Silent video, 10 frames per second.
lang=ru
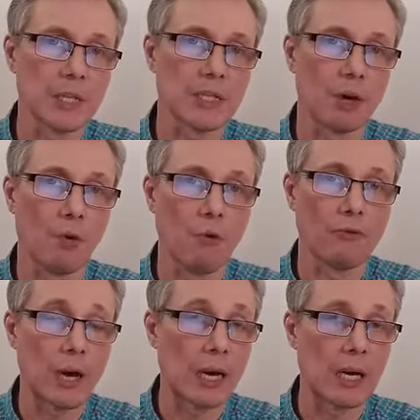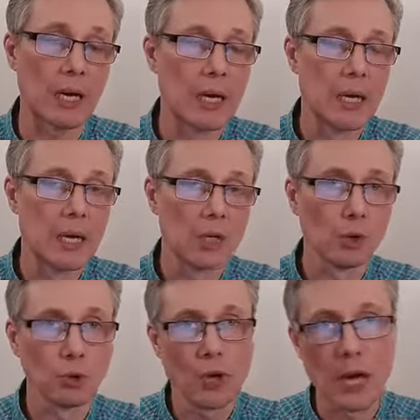стихов, как
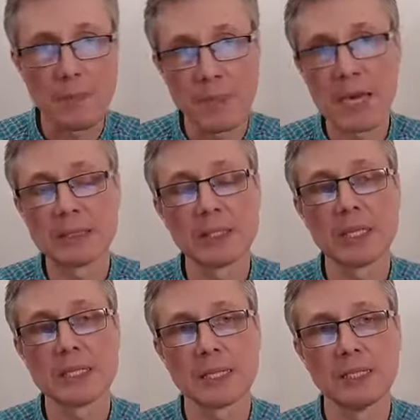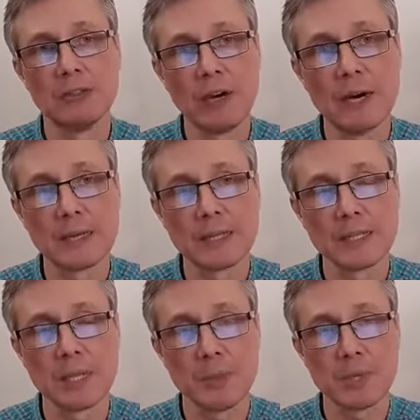Лука 5.32, где
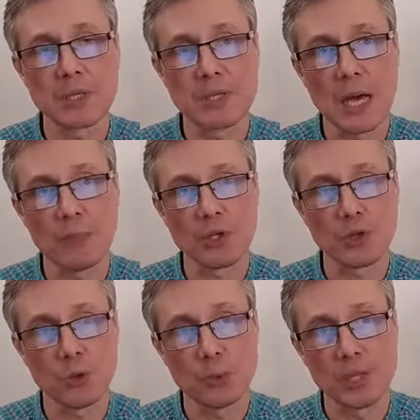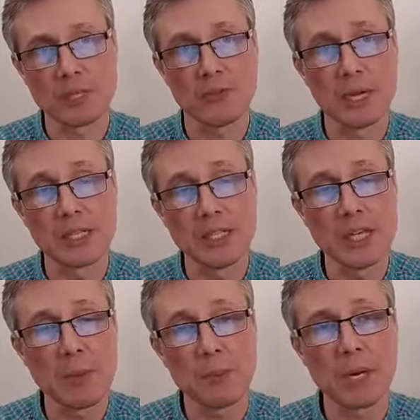написано, «Я пришел призвать
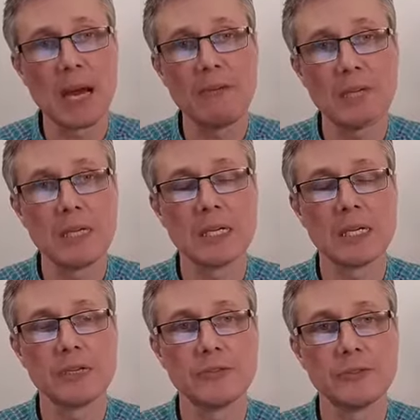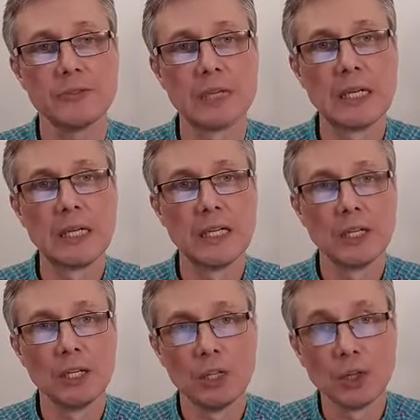не праведников,
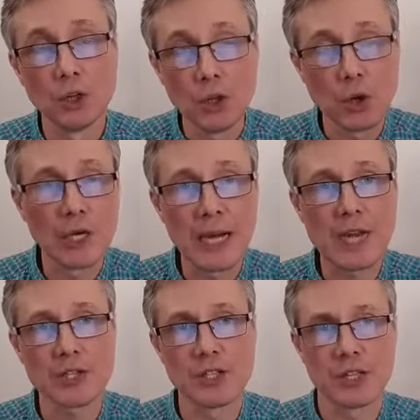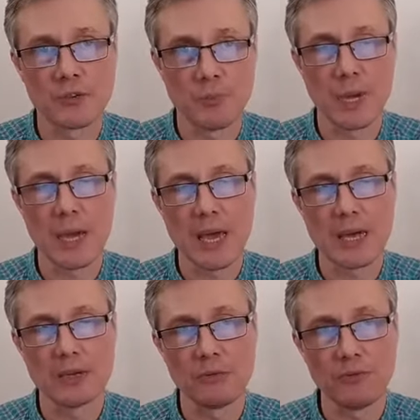но грешников к
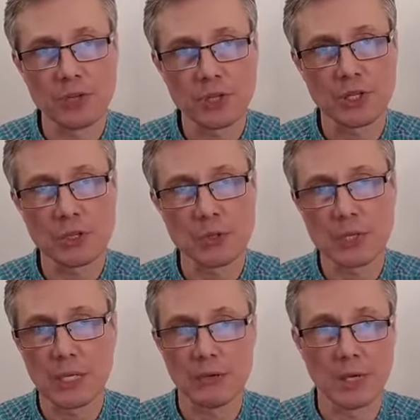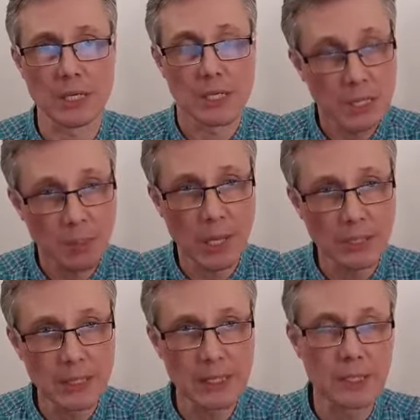покаянию». Выше Иисус говорит, не
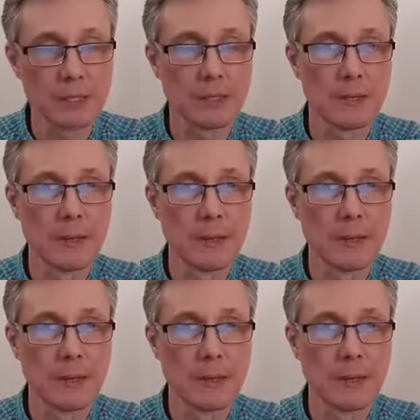больные,